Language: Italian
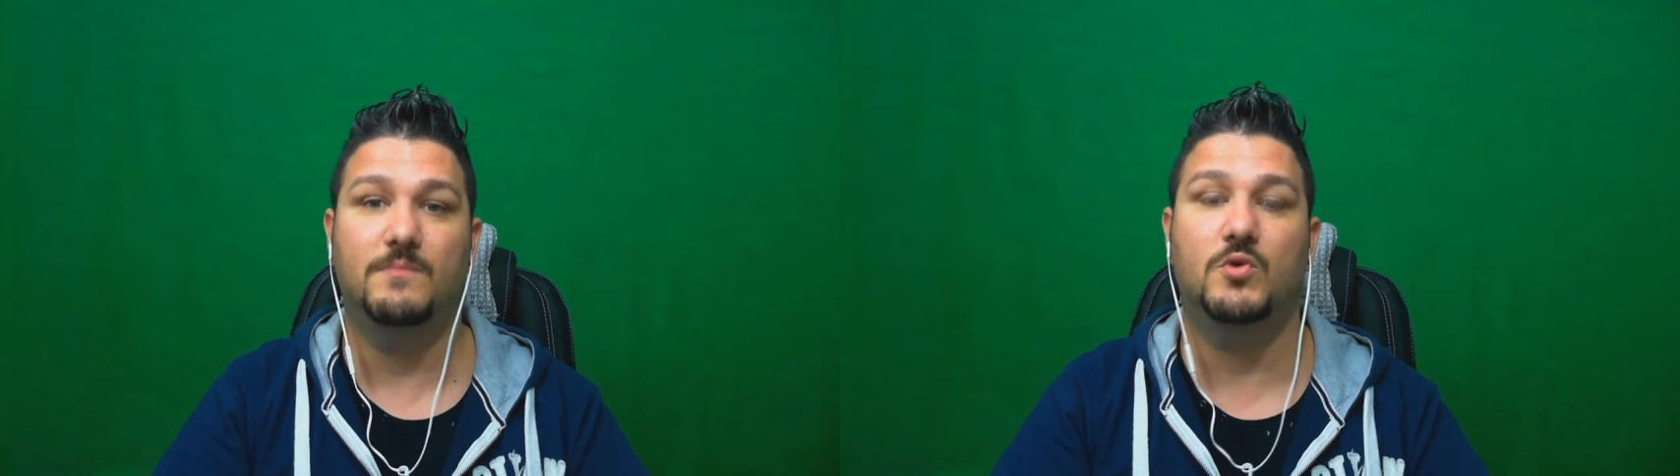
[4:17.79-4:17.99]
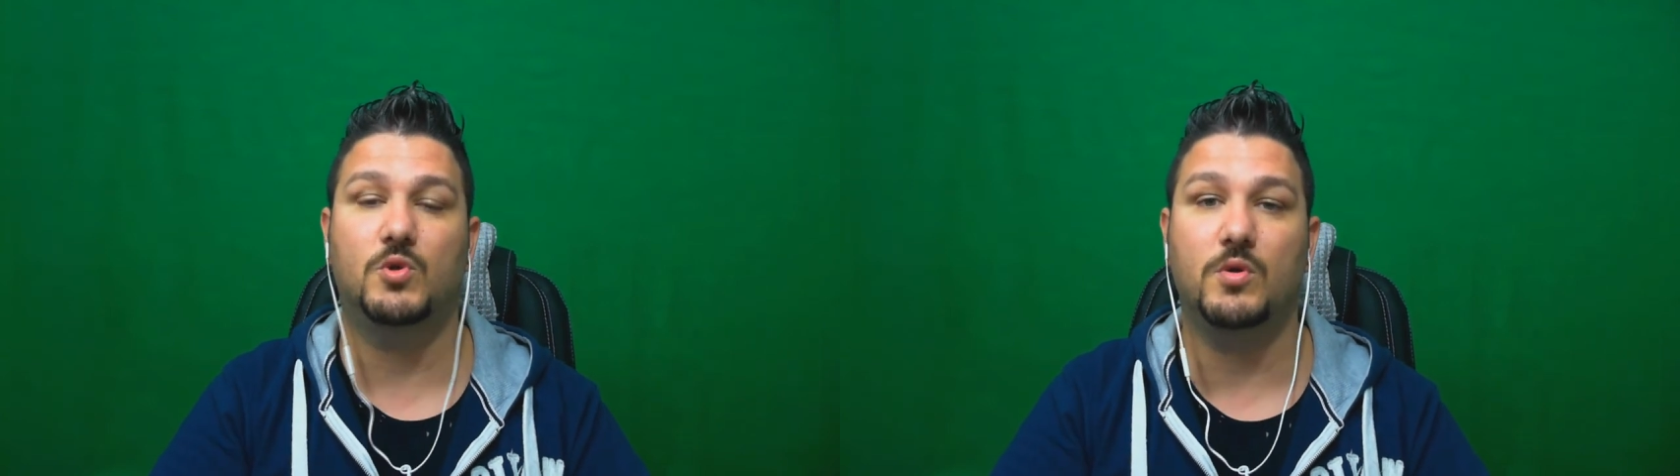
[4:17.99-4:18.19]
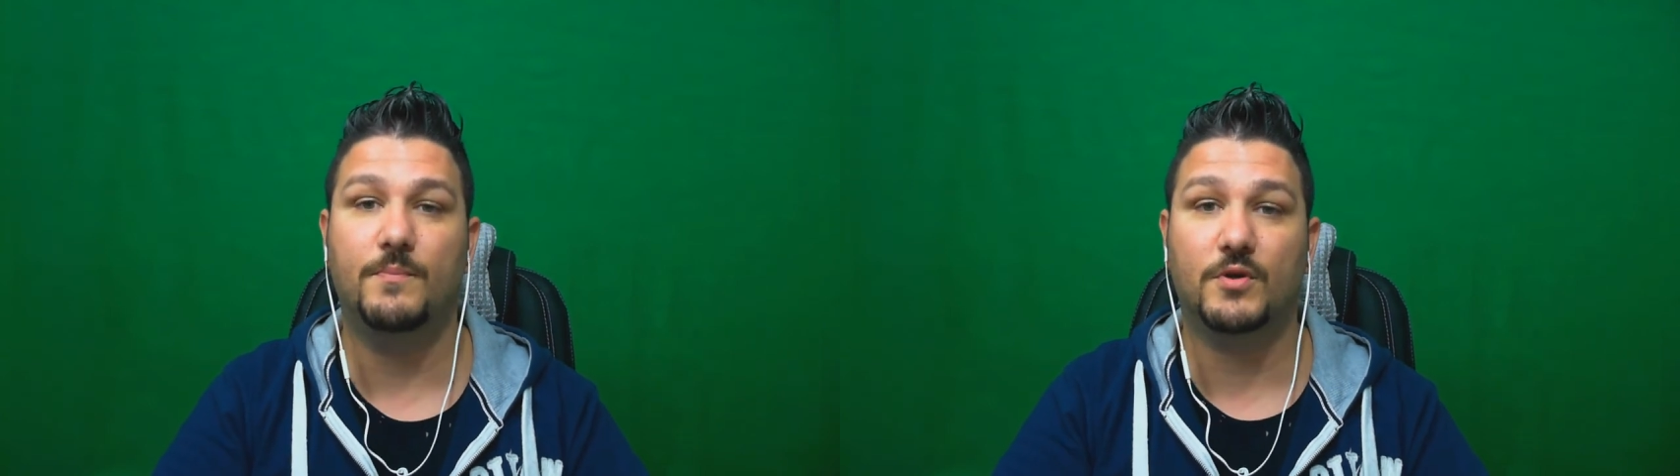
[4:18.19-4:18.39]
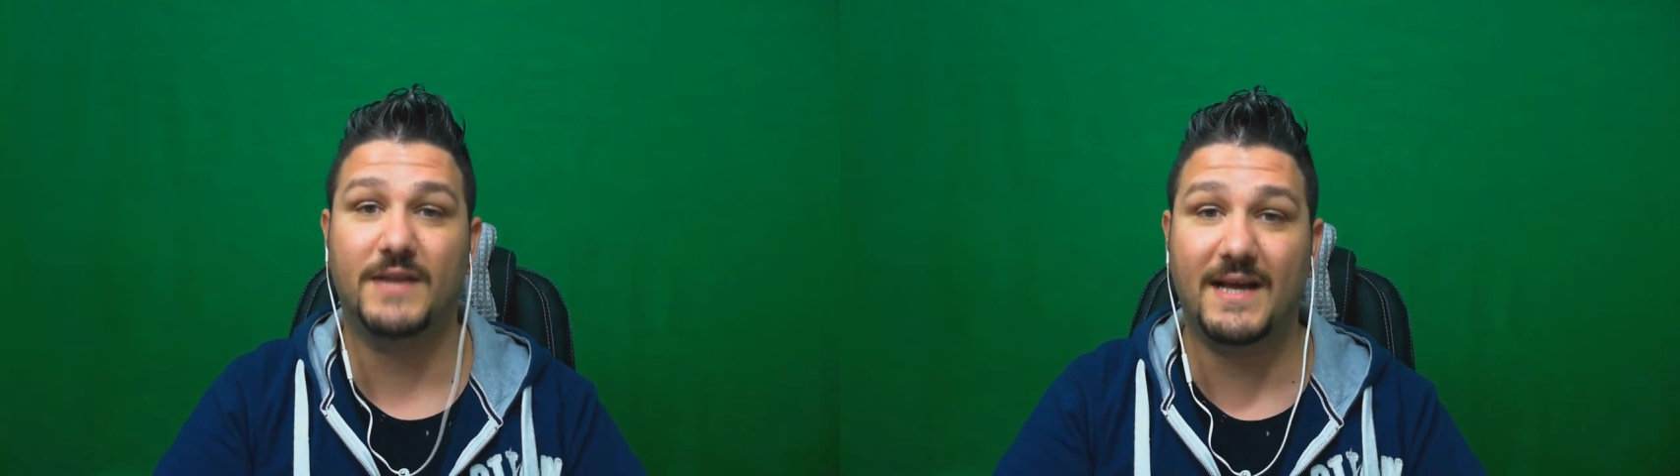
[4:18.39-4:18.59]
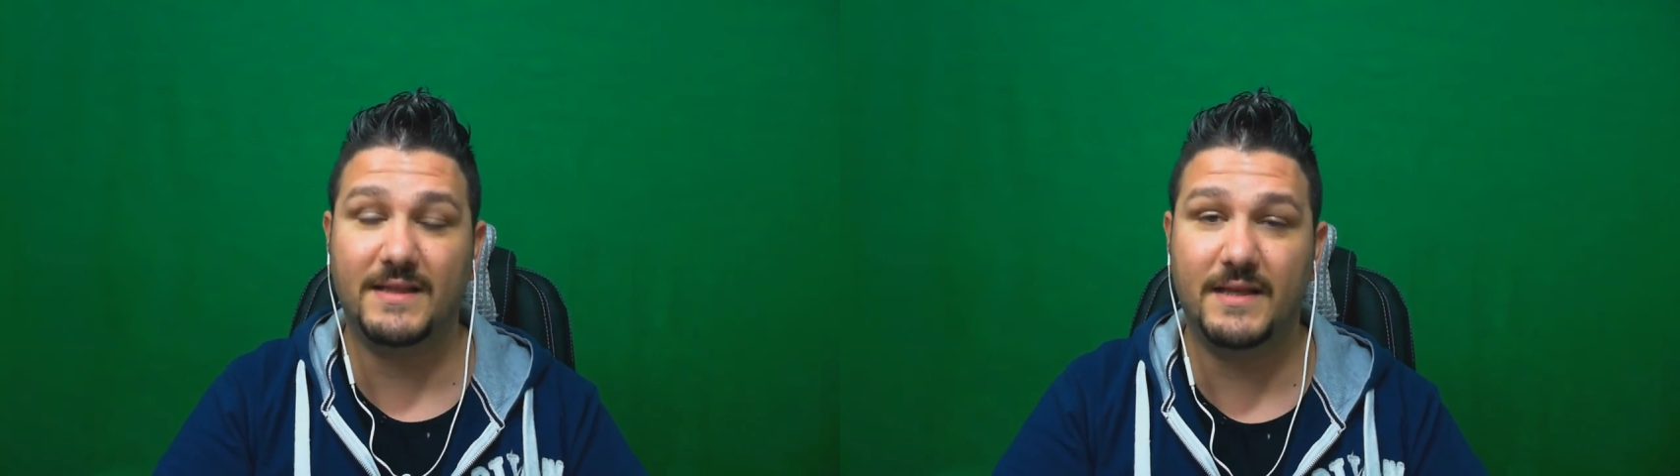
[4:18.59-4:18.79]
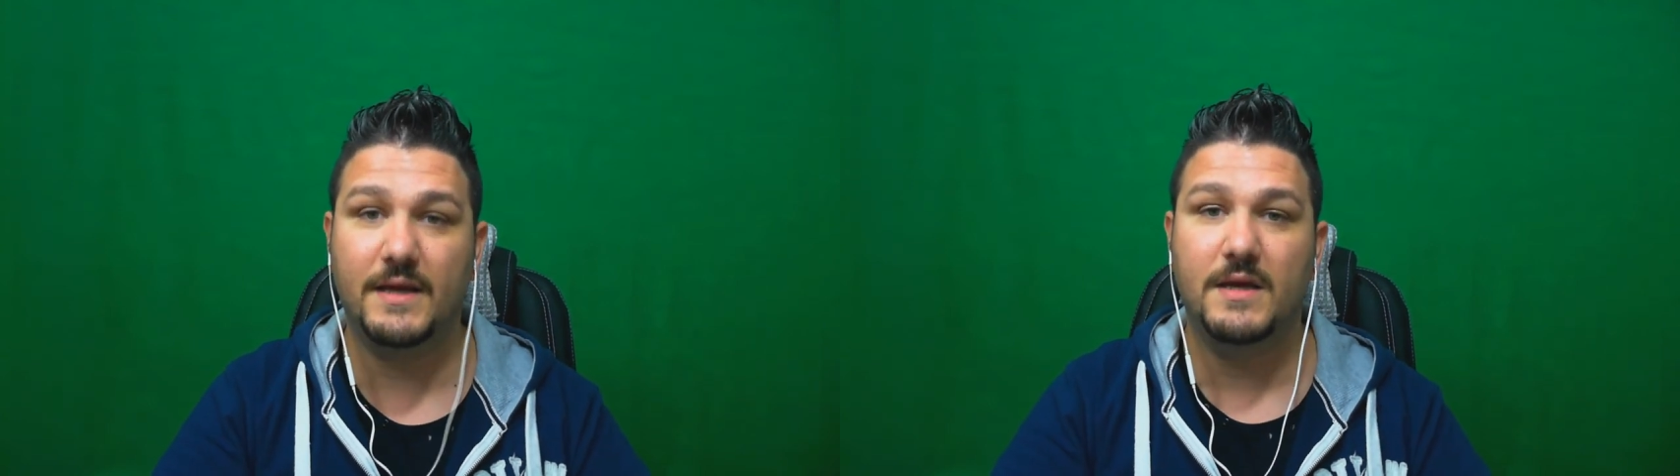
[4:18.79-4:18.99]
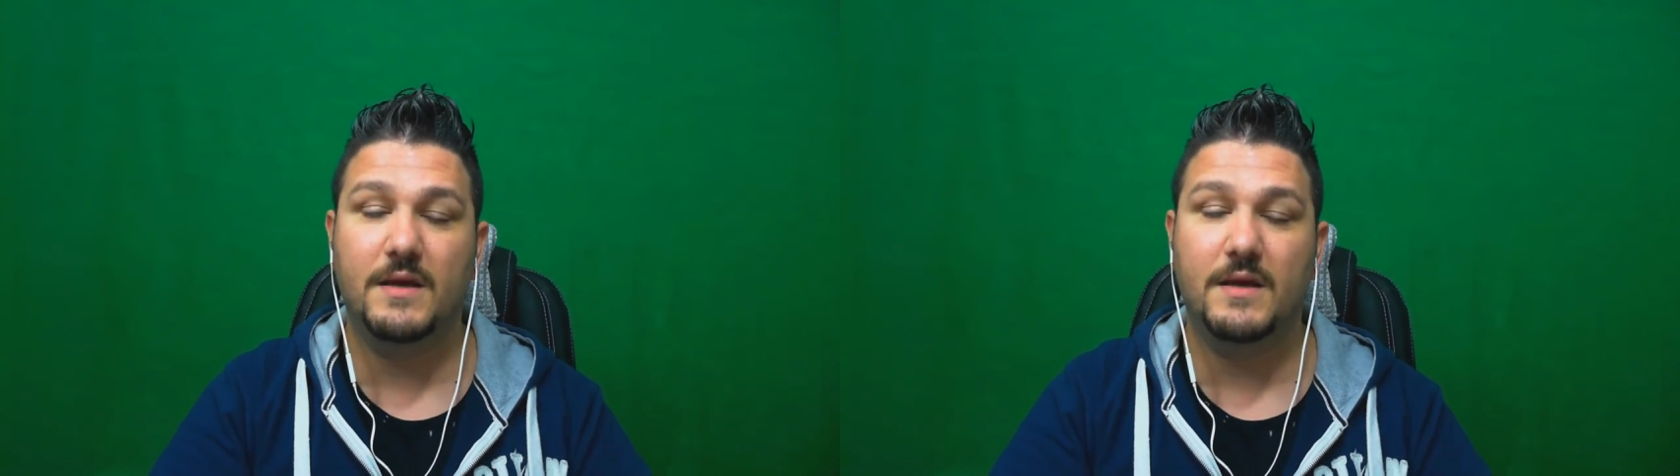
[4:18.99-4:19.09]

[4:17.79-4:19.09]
molto importante,